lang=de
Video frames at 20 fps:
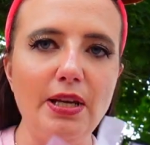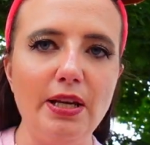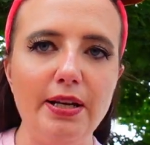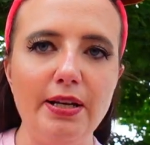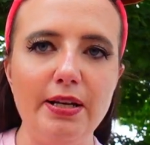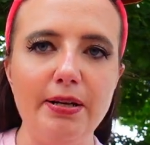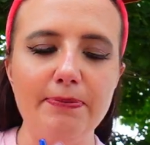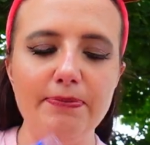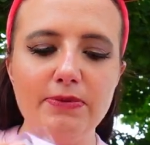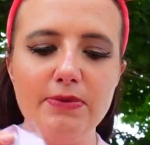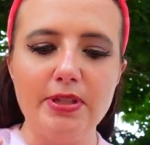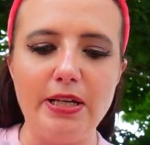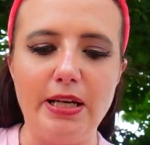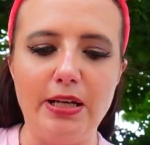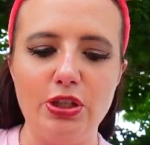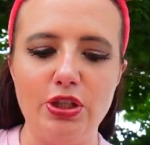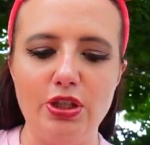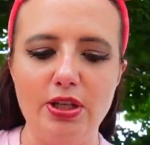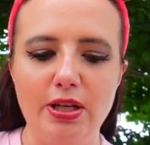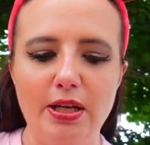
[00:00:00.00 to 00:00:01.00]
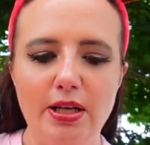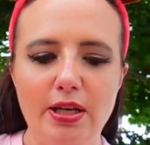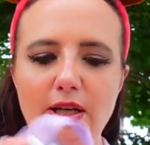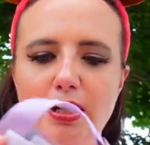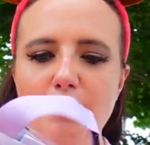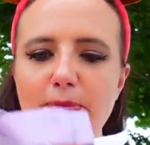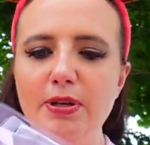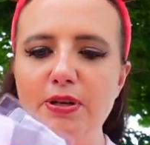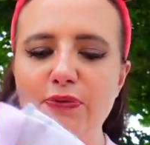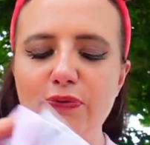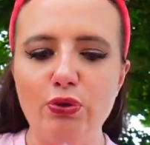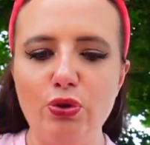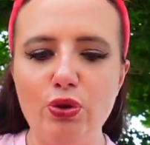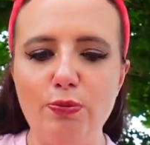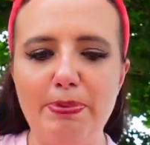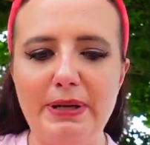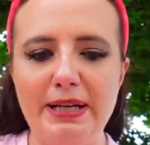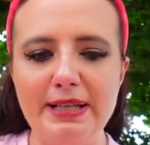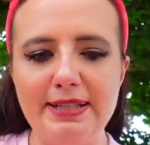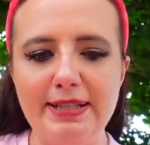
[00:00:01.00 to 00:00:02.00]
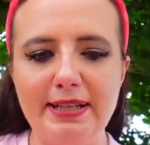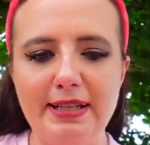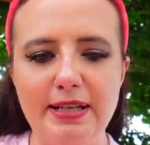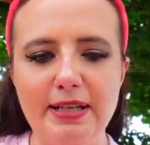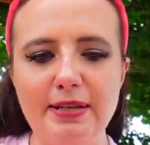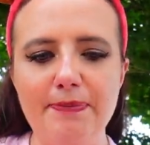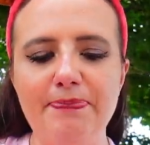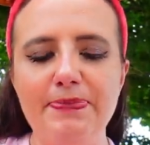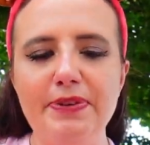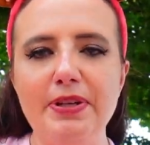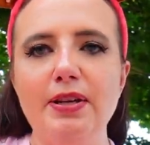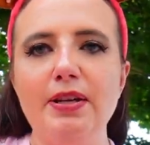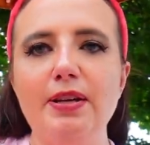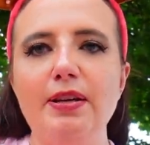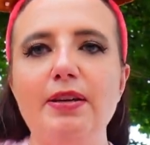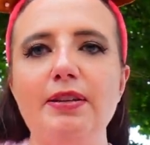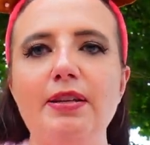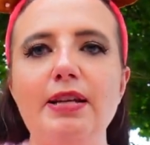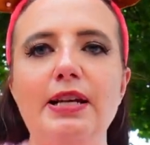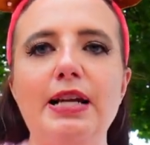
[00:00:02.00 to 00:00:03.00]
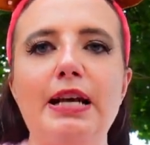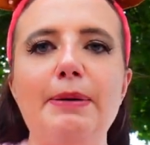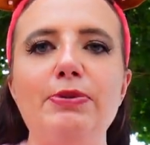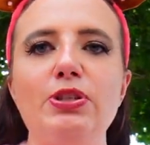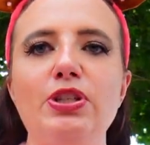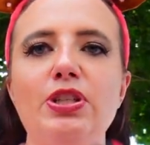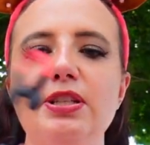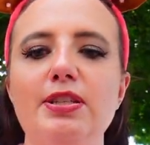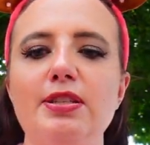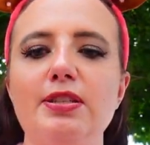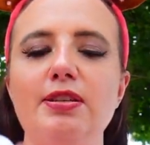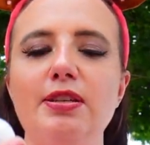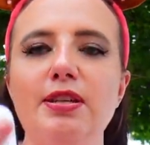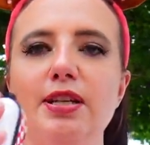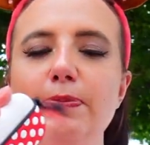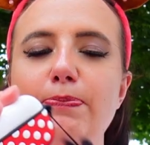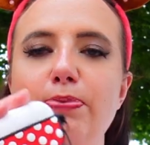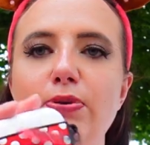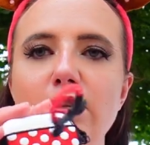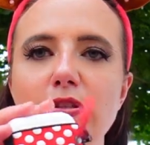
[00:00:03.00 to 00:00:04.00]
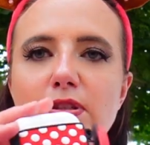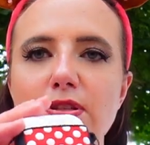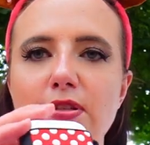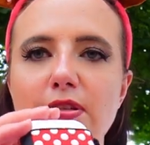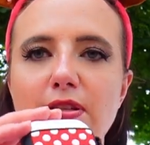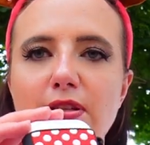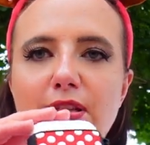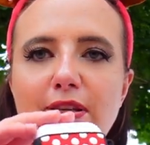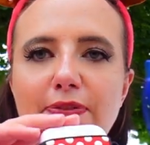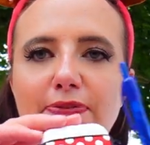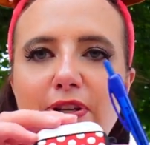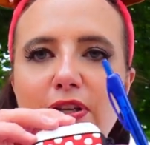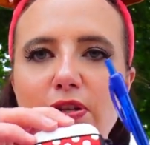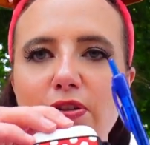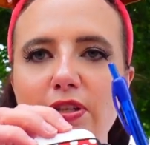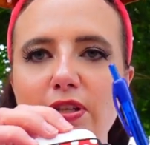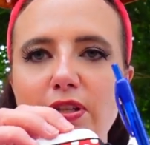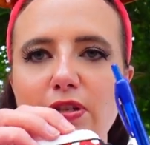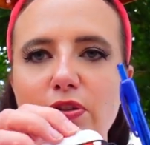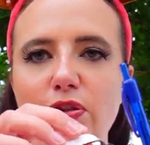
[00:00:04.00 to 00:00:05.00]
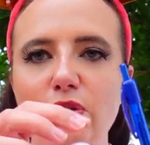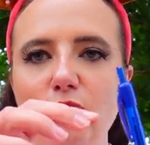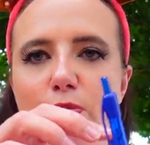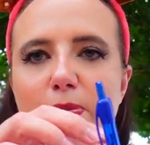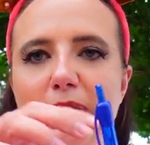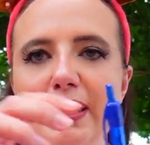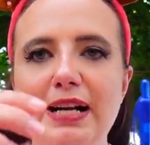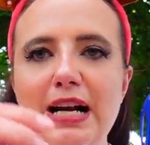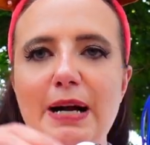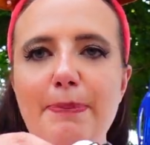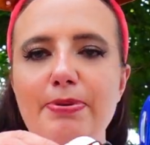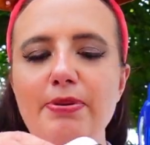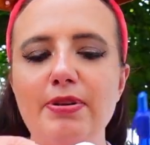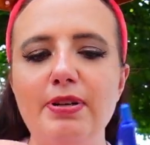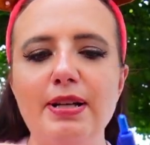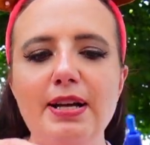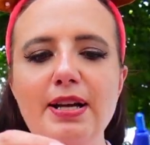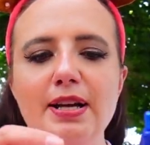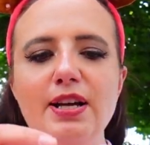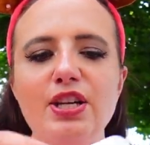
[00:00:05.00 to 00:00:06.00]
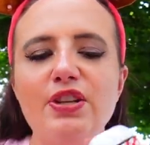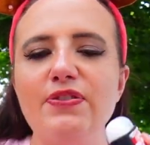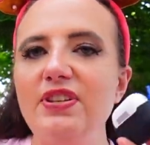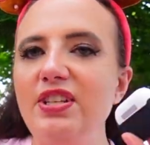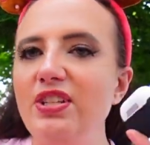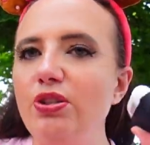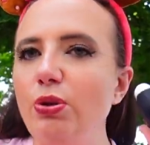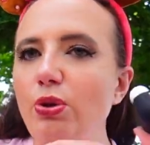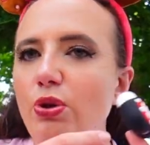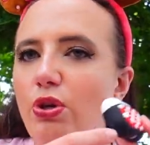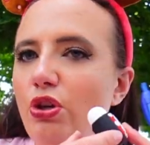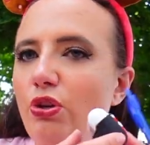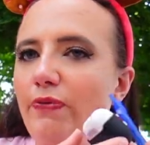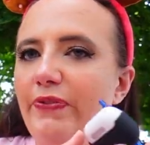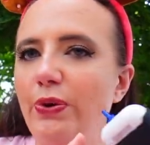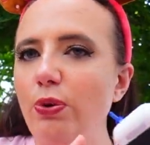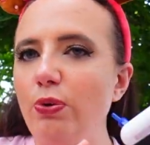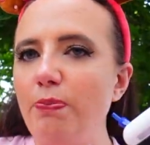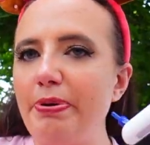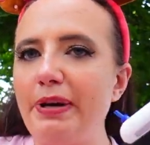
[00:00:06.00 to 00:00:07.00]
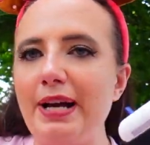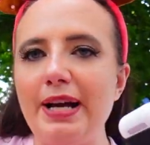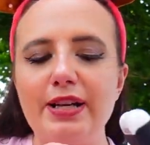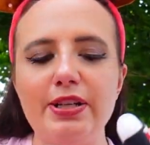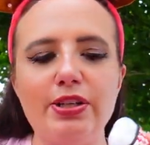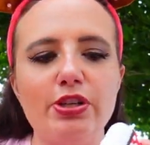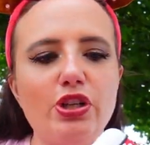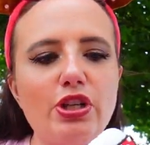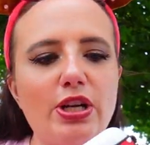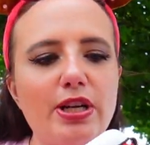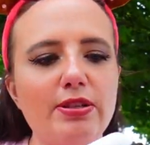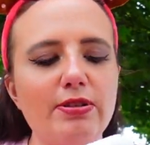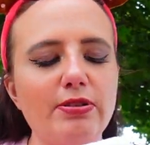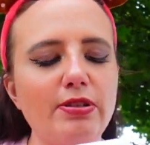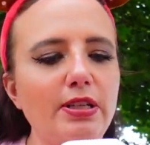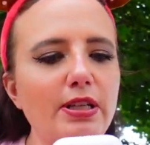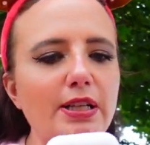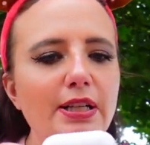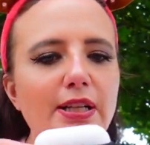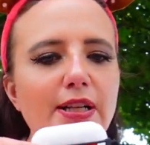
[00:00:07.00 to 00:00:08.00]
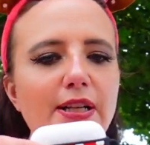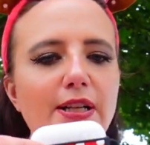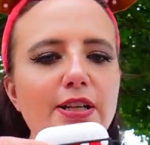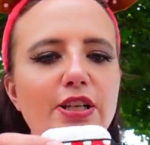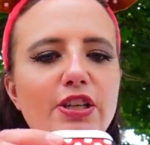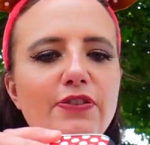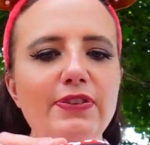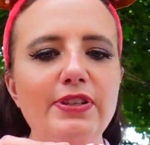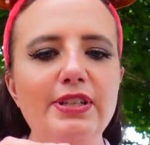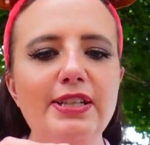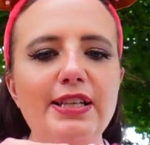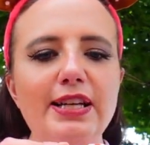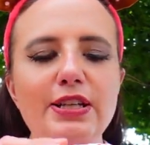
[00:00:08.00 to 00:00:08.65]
Ähm, zeige ich mit Fotopass dran. Dann habe ich jetzt Earpods, da fehlt mir die Oberkappe. Ich finde diese Hülle irgendwie unpraktisch. Also ich finde die